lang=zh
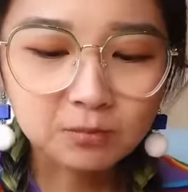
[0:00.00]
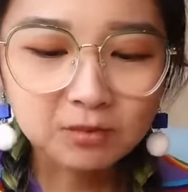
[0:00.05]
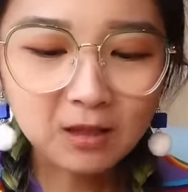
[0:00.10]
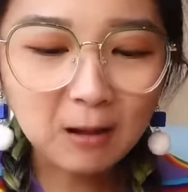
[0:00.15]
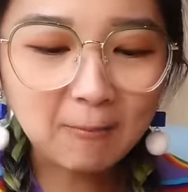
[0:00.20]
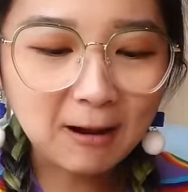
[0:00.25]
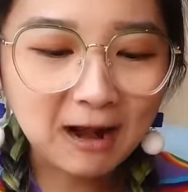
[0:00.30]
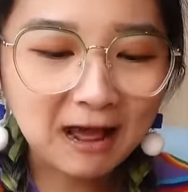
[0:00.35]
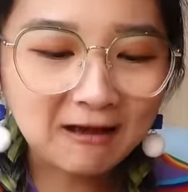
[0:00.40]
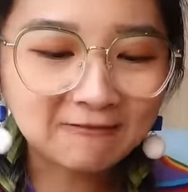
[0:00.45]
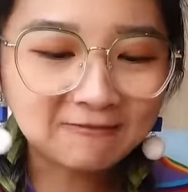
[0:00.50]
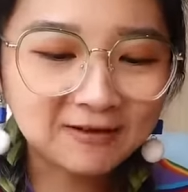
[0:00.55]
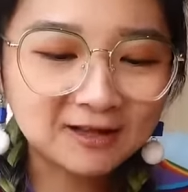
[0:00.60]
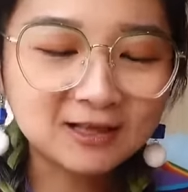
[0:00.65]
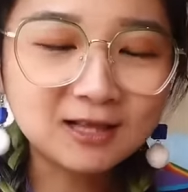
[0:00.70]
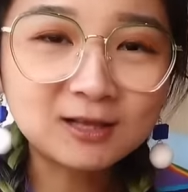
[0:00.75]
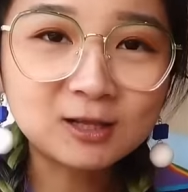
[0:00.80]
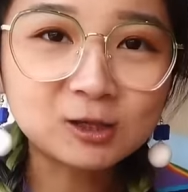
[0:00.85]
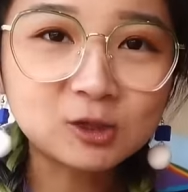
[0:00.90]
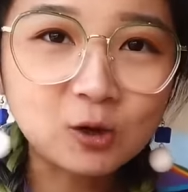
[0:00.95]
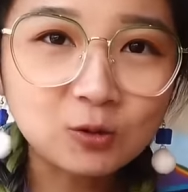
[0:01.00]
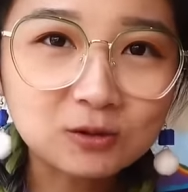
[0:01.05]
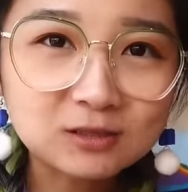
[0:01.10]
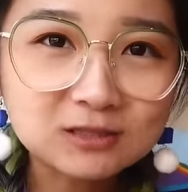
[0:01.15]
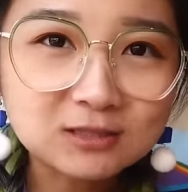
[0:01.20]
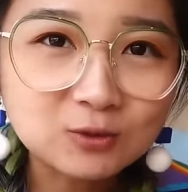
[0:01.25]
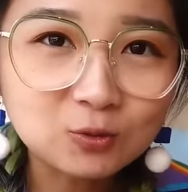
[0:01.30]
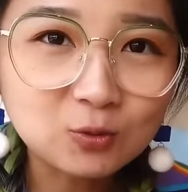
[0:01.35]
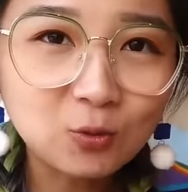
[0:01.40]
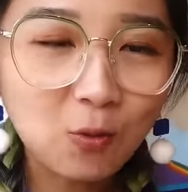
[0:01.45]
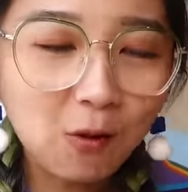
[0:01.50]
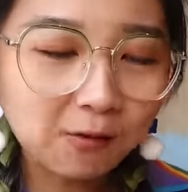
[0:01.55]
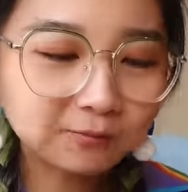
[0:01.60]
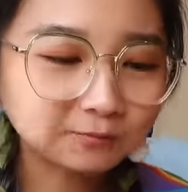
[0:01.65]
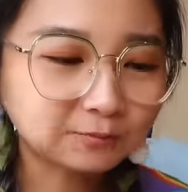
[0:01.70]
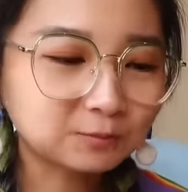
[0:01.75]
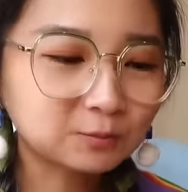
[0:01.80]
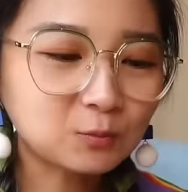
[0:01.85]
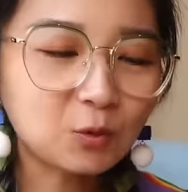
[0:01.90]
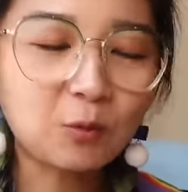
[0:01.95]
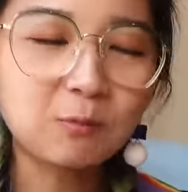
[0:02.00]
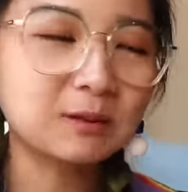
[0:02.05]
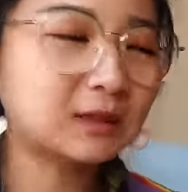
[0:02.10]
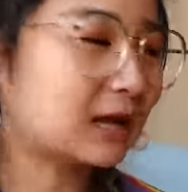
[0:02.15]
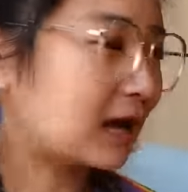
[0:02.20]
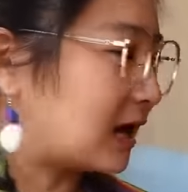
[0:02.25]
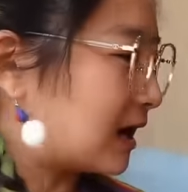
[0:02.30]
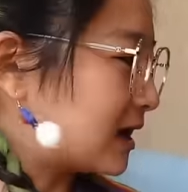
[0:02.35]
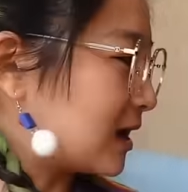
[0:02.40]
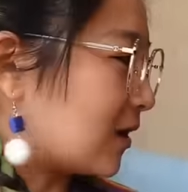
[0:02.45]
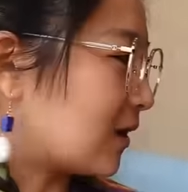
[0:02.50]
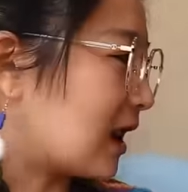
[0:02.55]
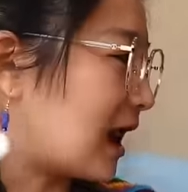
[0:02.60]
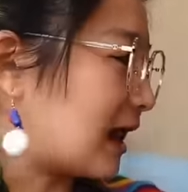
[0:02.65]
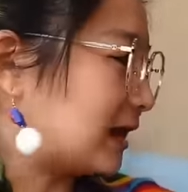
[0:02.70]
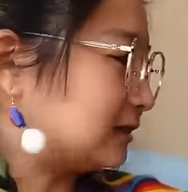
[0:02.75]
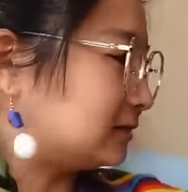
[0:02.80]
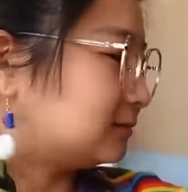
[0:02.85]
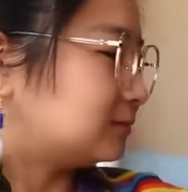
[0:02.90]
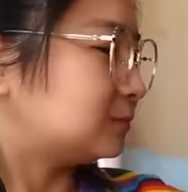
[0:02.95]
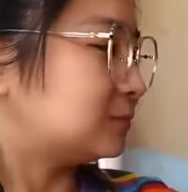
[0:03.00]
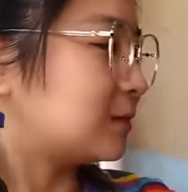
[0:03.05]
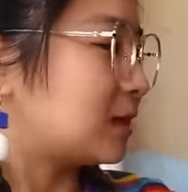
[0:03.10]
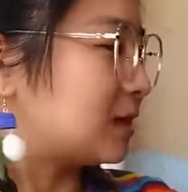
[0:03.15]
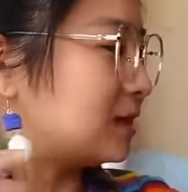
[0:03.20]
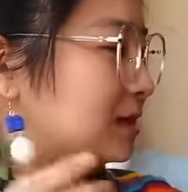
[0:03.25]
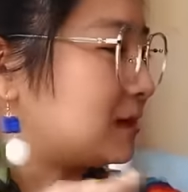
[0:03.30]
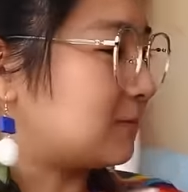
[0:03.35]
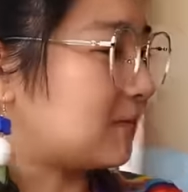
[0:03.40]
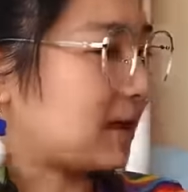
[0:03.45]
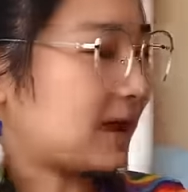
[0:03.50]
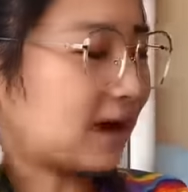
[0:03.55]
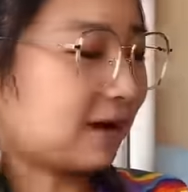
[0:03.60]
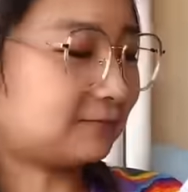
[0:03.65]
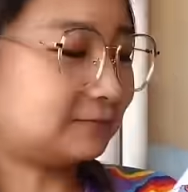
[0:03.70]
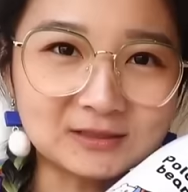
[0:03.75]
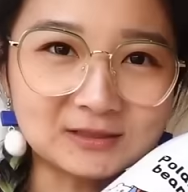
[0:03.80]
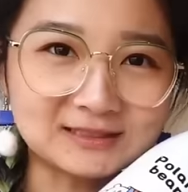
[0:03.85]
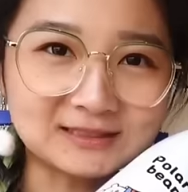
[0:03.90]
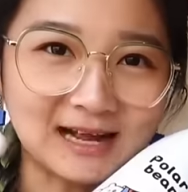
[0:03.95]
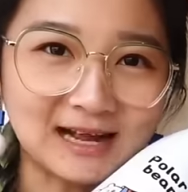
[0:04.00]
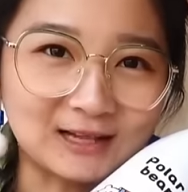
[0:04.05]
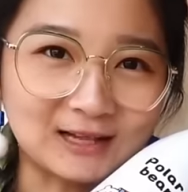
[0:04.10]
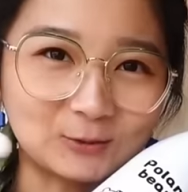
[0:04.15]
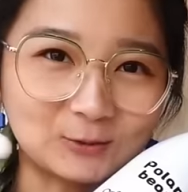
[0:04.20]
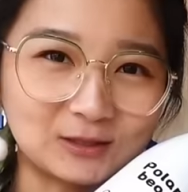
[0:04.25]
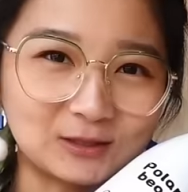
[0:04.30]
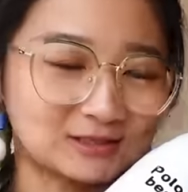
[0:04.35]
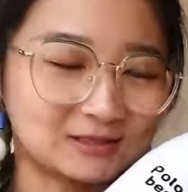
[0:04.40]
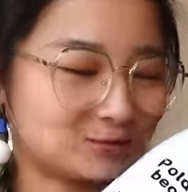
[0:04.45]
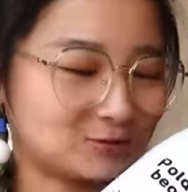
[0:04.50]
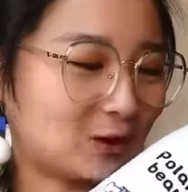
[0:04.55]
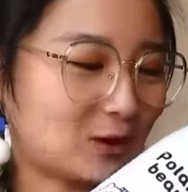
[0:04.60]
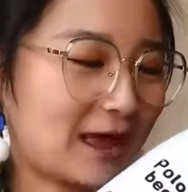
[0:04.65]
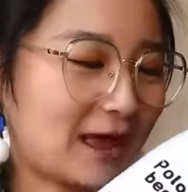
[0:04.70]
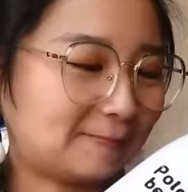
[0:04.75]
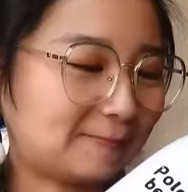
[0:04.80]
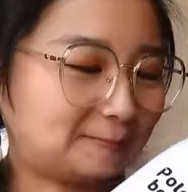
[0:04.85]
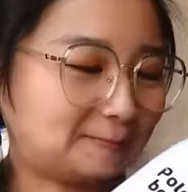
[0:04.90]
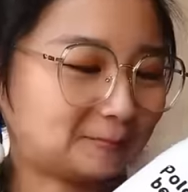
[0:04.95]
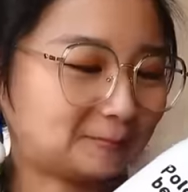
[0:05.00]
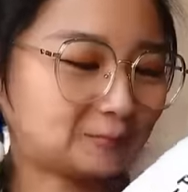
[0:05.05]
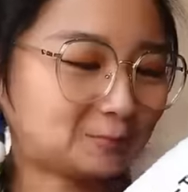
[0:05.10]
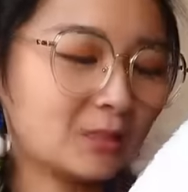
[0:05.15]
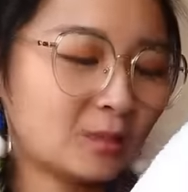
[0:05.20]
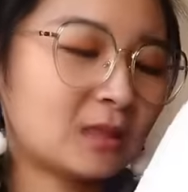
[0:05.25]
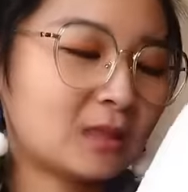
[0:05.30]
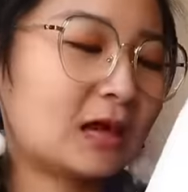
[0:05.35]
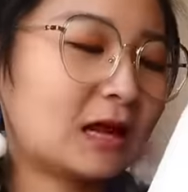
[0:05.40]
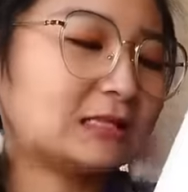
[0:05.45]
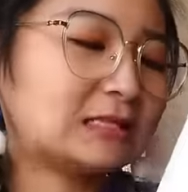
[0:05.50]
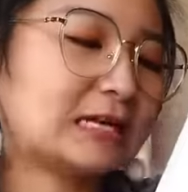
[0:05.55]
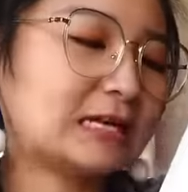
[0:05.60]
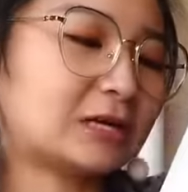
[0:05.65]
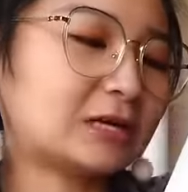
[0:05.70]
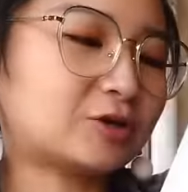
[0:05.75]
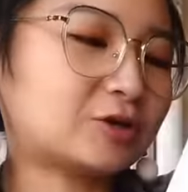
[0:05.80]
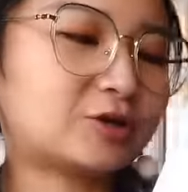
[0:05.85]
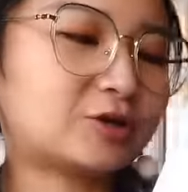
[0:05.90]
大半拉肥嫩的肘子进肚，我们当然要来一杯波斯卡托的酒啊！它这个